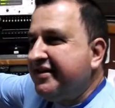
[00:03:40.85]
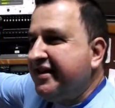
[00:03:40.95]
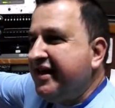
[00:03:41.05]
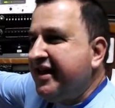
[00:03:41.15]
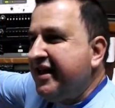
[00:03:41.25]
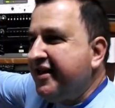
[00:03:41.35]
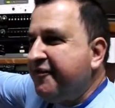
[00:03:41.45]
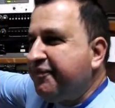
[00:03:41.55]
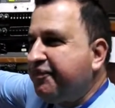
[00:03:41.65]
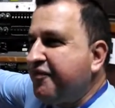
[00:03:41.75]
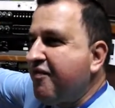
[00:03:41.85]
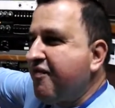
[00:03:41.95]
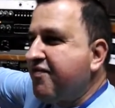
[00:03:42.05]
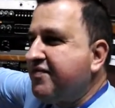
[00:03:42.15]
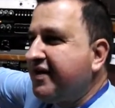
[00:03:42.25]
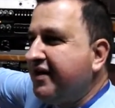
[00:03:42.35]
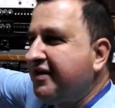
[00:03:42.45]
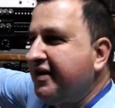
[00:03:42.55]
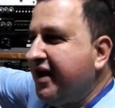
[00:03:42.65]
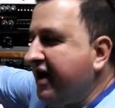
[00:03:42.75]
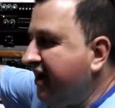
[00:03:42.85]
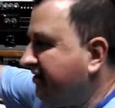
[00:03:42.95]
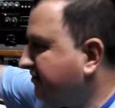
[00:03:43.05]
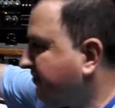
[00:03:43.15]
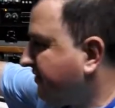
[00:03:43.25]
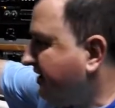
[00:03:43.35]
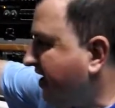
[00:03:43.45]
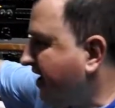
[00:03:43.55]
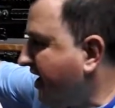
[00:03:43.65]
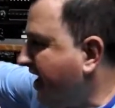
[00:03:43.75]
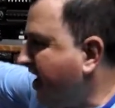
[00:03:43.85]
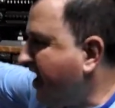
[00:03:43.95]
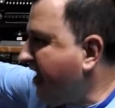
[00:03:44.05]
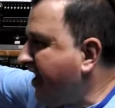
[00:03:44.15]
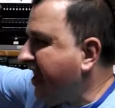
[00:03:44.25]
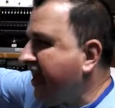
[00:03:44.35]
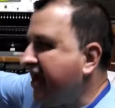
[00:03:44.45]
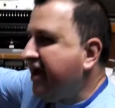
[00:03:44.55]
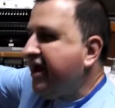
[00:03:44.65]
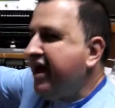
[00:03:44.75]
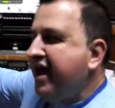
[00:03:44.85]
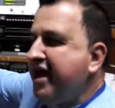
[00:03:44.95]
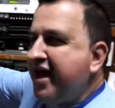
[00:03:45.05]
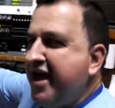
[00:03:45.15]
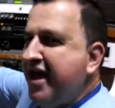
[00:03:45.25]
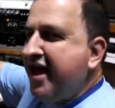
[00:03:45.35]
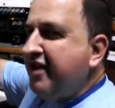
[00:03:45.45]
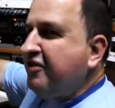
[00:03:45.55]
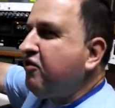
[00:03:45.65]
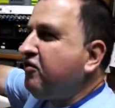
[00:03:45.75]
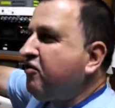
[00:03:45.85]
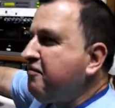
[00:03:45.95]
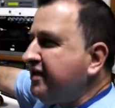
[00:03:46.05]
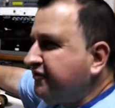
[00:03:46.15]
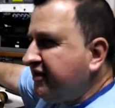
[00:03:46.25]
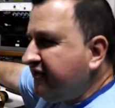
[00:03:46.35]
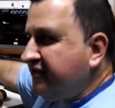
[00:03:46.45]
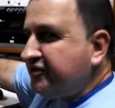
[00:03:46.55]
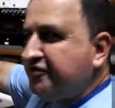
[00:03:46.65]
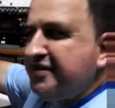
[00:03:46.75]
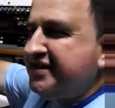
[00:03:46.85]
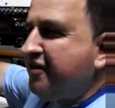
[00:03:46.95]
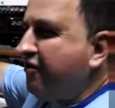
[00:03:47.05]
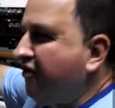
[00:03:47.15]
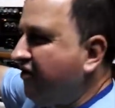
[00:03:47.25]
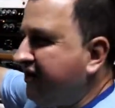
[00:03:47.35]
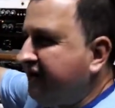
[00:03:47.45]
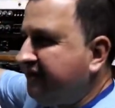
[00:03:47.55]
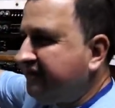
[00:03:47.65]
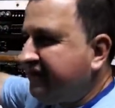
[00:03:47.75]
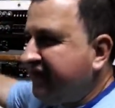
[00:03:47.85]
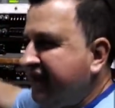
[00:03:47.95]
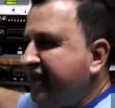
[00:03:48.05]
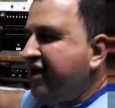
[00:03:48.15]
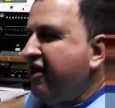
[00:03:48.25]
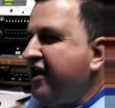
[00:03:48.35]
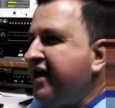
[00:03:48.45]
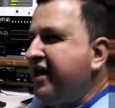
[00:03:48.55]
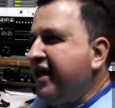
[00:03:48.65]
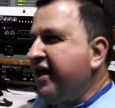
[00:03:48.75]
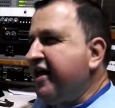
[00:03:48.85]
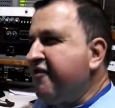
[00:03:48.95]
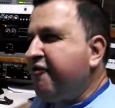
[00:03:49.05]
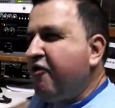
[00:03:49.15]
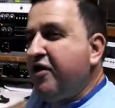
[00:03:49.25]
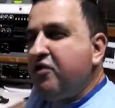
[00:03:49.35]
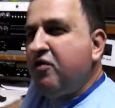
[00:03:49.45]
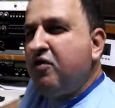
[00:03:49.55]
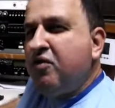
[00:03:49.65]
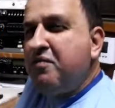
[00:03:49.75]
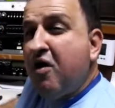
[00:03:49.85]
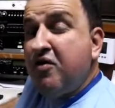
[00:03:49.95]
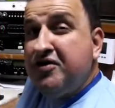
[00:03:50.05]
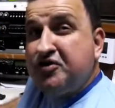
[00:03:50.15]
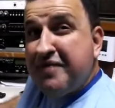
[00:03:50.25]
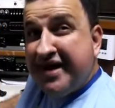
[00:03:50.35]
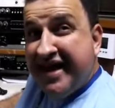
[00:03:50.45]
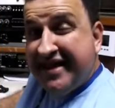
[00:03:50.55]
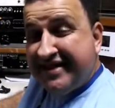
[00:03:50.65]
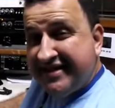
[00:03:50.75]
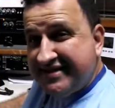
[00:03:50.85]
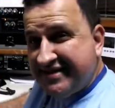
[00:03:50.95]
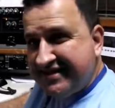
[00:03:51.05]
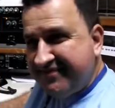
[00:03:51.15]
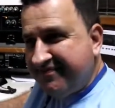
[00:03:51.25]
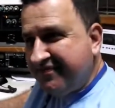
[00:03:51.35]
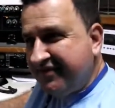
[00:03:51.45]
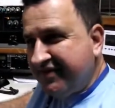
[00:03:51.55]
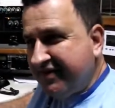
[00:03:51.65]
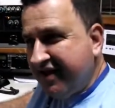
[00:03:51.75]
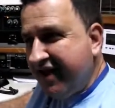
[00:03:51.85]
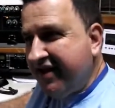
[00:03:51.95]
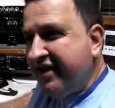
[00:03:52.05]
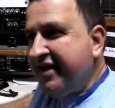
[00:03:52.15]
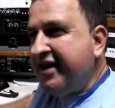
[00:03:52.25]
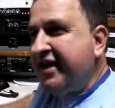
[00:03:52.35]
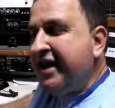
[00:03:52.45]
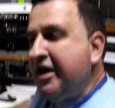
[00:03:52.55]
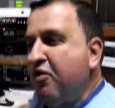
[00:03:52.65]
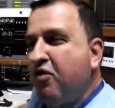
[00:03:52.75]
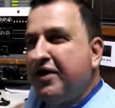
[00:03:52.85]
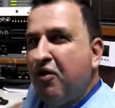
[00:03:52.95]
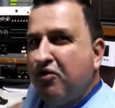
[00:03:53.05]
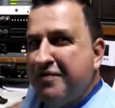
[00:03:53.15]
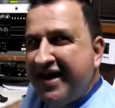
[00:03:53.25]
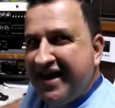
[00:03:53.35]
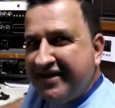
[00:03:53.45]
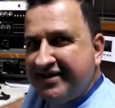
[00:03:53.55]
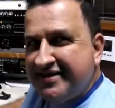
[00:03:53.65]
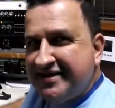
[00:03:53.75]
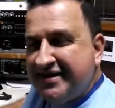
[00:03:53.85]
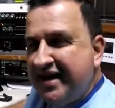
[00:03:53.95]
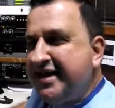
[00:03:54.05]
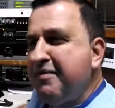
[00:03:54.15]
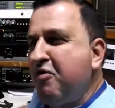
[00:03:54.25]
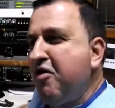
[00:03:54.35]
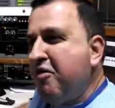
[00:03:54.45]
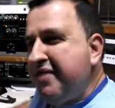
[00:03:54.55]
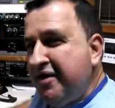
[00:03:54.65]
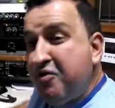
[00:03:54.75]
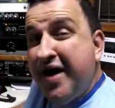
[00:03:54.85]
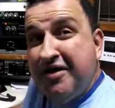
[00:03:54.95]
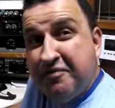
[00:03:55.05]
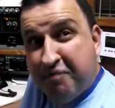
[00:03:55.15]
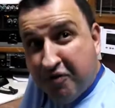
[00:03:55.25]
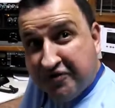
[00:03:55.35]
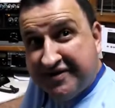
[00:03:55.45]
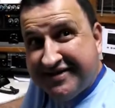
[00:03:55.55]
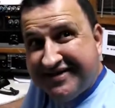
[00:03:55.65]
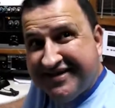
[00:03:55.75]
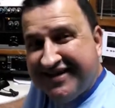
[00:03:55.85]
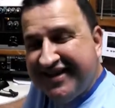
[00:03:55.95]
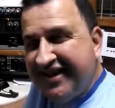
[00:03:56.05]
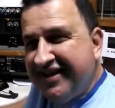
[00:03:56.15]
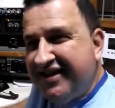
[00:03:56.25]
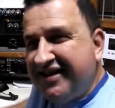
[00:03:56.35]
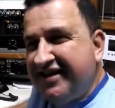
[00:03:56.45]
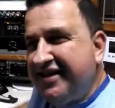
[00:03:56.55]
E não é muito complicado mexer com toda essa aparelhagem aqui? Ah, pra aprender no começo? É, no, no começo foi difícil. E quem, foi, agora... quem foi que te orientou na época? Foi o Maurício Maguetas, né? E o Ronaldo Maguetas. E também o meu amigo Hélio de Pontes. Sim.